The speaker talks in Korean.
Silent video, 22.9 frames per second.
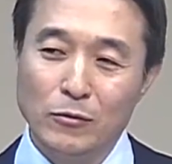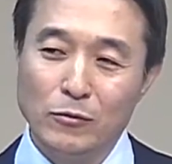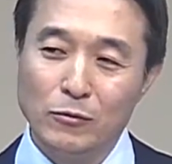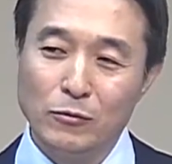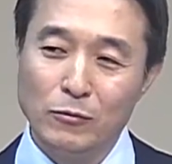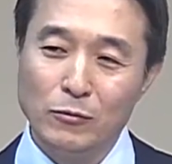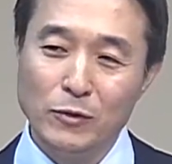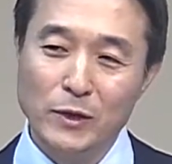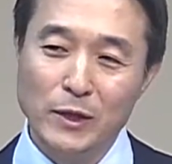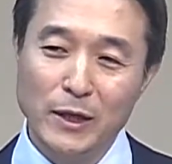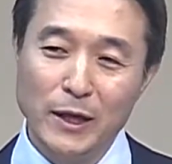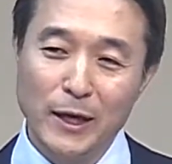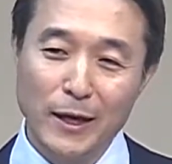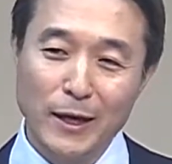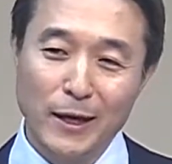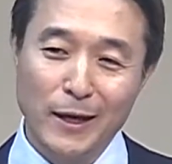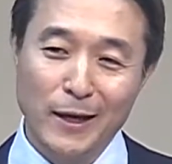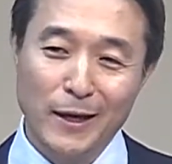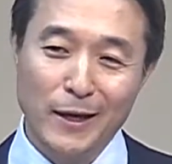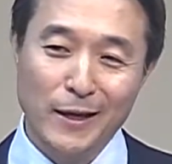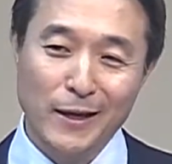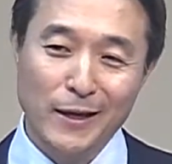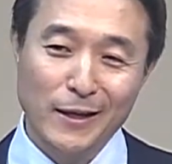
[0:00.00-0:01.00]
우리의
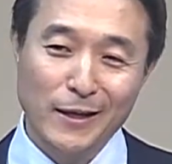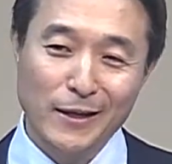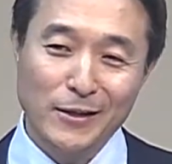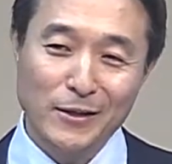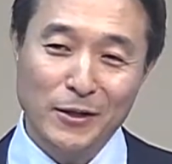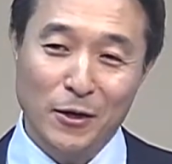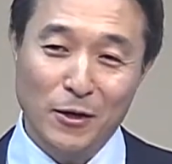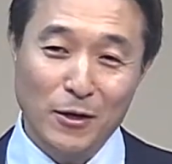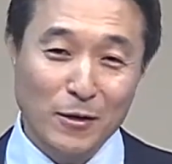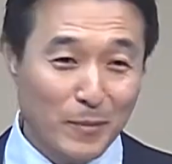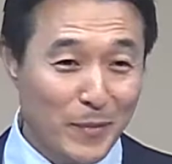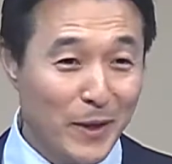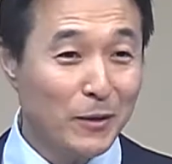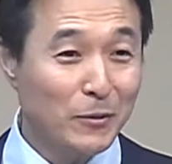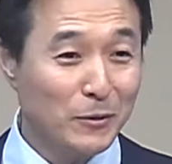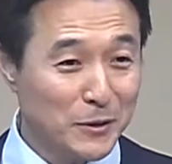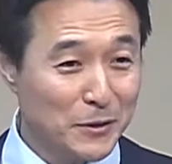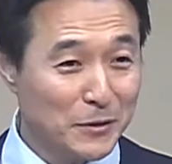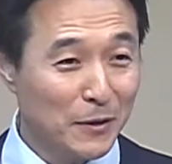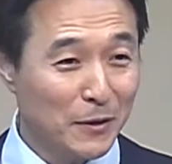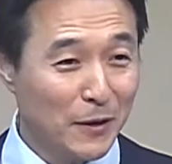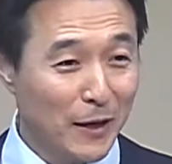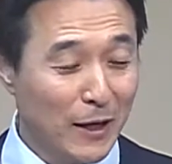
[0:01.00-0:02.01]

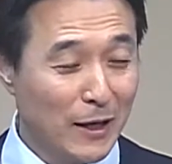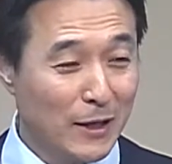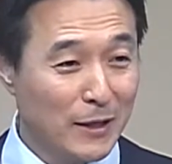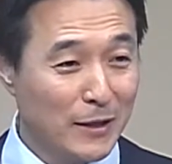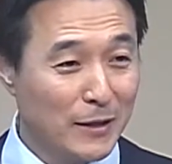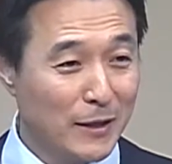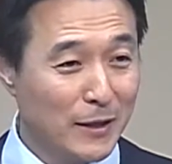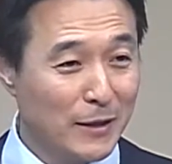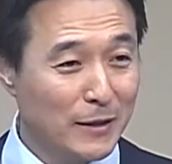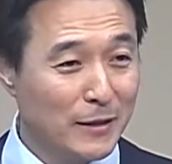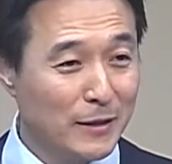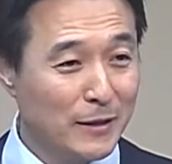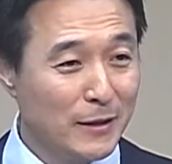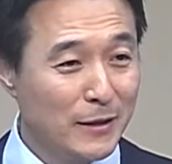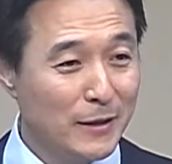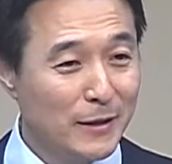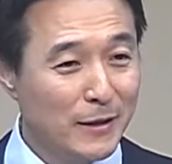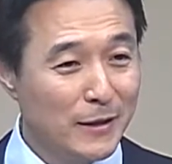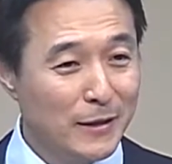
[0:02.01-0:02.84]
열매로서 알게 되는